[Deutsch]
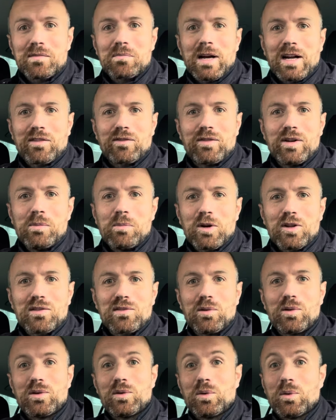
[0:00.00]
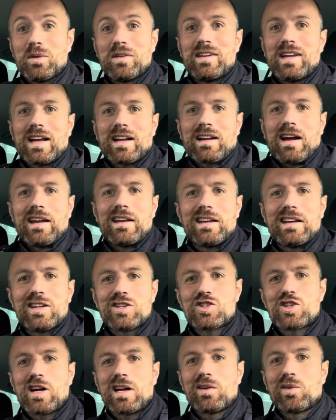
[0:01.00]
Mark Wilmots holen und der keine
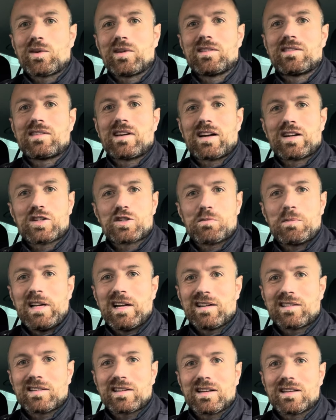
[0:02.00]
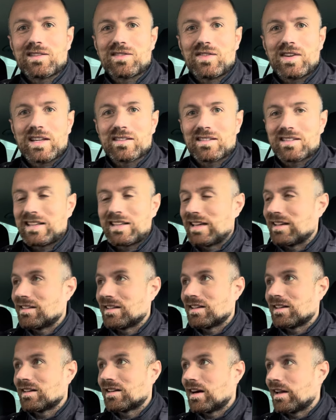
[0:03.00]
Entscheidungen in Sachen Spielertransfers
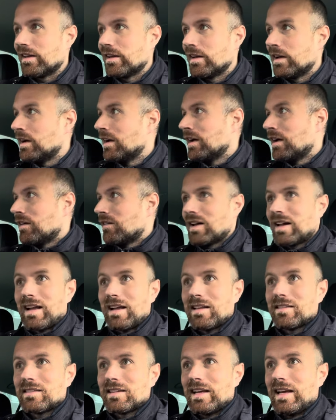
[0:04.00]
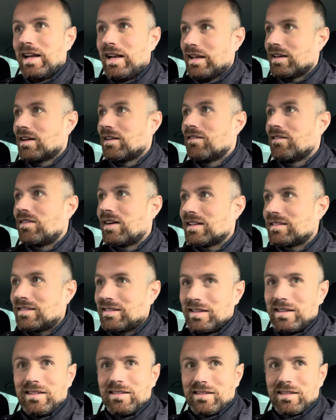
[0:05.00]
tätigen kann. Weil ganz ehrlich, was
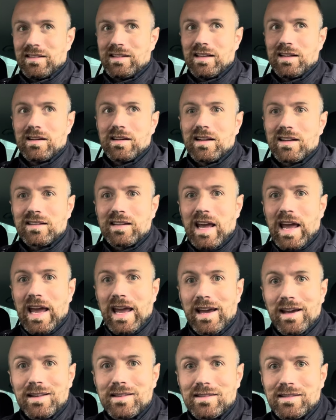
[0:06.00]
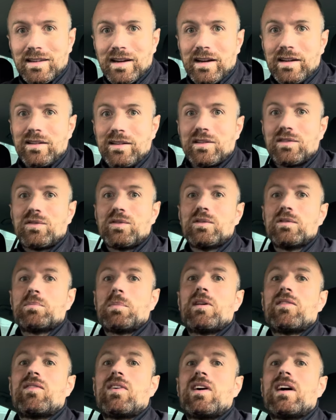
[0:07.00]
ist denn das Herz eines
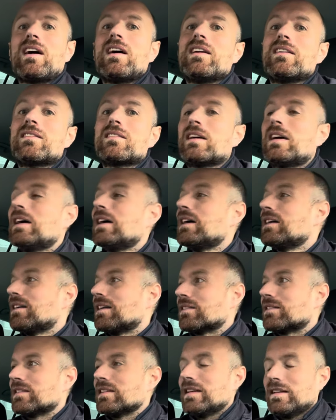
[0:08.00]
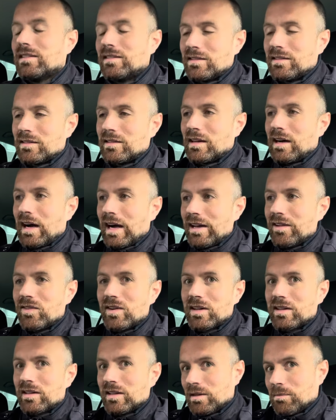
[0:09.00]
Fußballvereins? Das ist
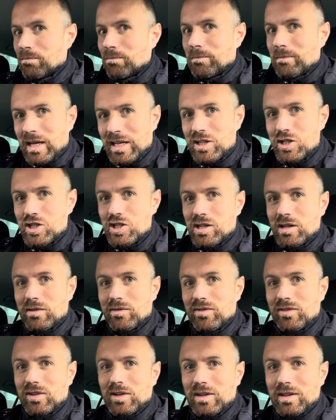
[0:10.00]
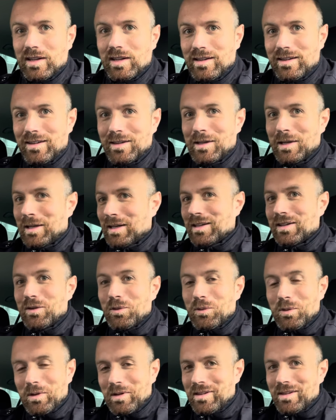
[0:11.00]
einfach die Mannschaft. Ja,
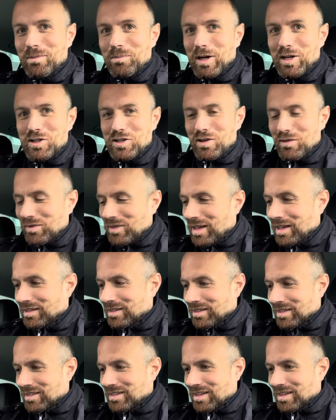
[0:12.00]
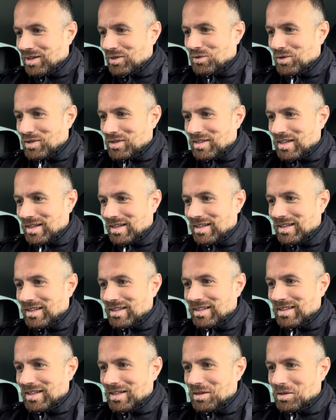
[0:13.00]
die, die Mannschaft, das ist das, was
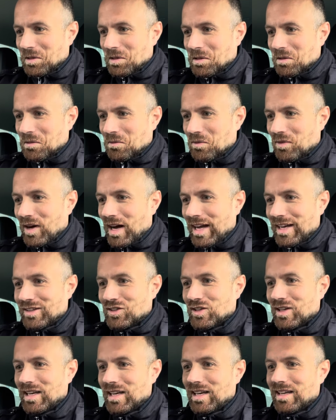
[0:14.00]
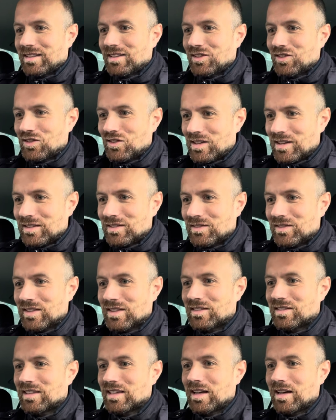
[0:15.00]
den, den, den Verein trägt. Das ist das,
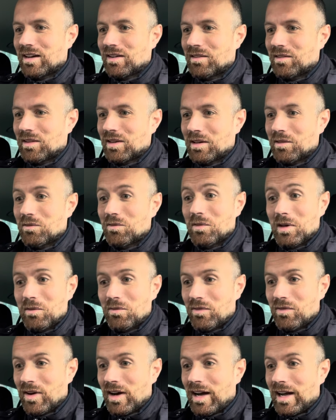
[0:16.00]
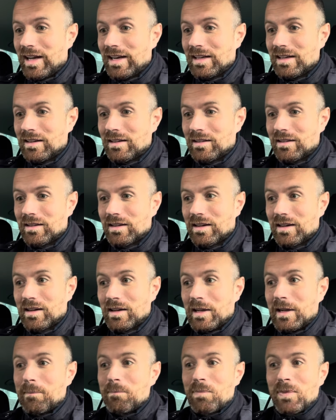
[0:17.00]
was der, den, den Verein äh,
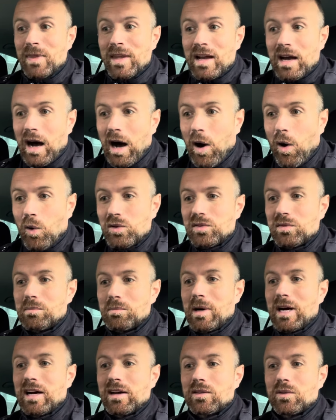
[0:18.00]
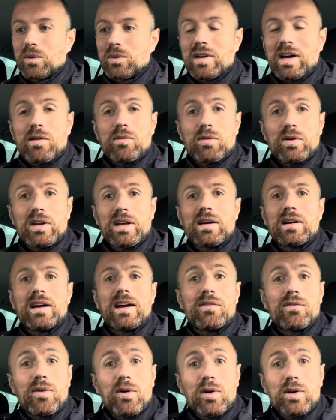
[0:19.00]
ausmacht und da, wo der
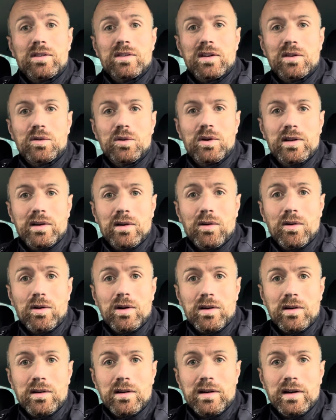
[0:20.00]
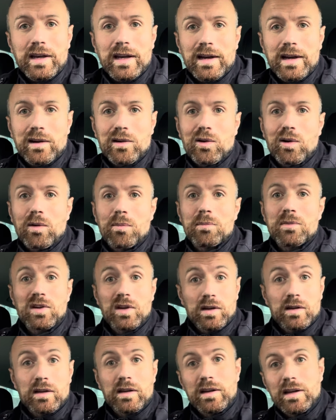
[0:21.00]
Erfolg natürlich auch äh, herkommt,
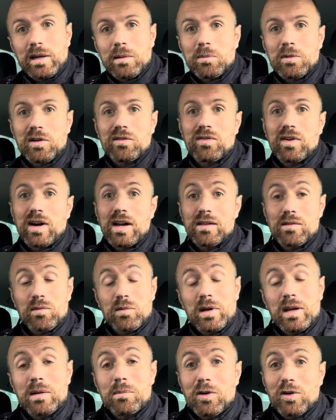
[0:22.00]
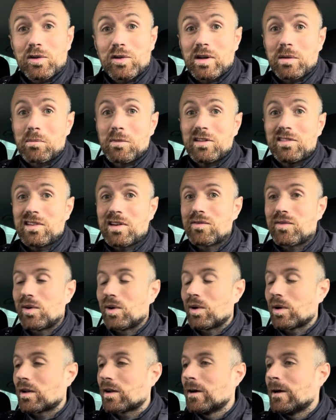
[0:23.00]
gegebenenfalls oder eben auch der
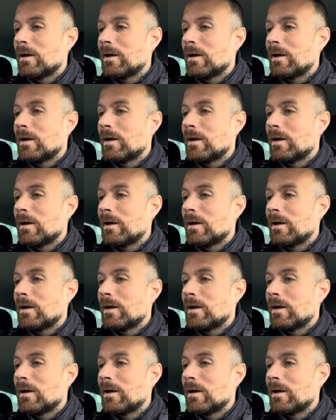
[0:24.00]
Misserfolg.